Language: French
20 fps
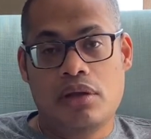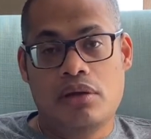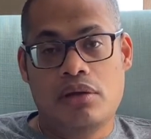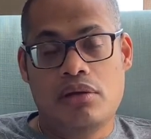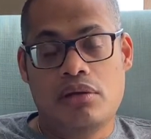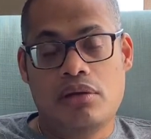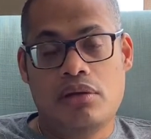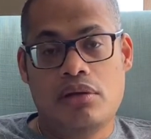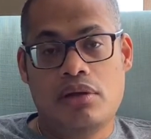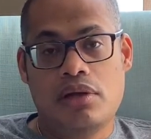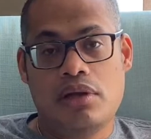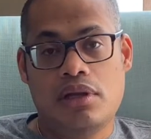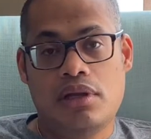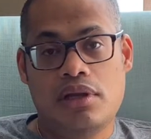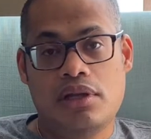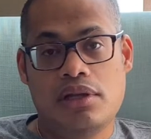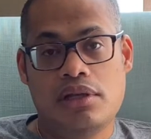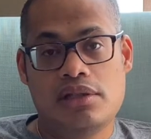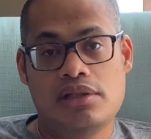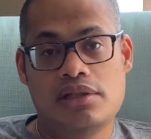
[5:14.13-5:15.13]
Euh,
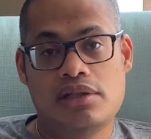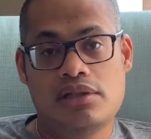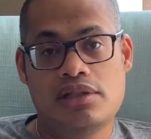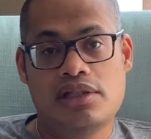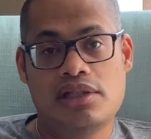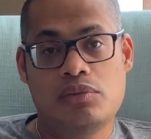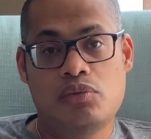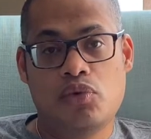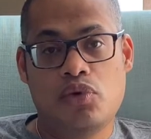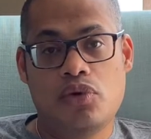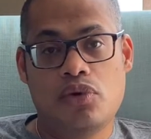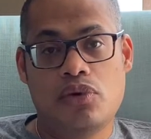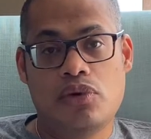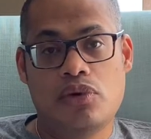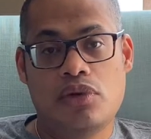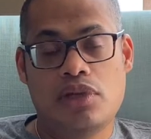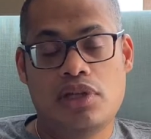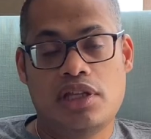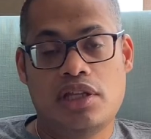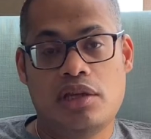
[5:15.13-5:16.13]
les
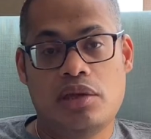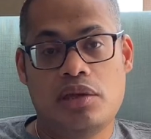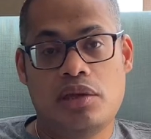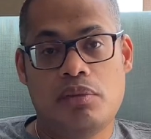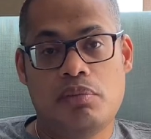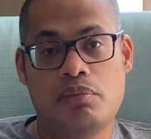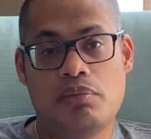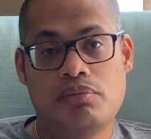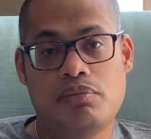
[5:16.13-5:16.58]
sentiments étaient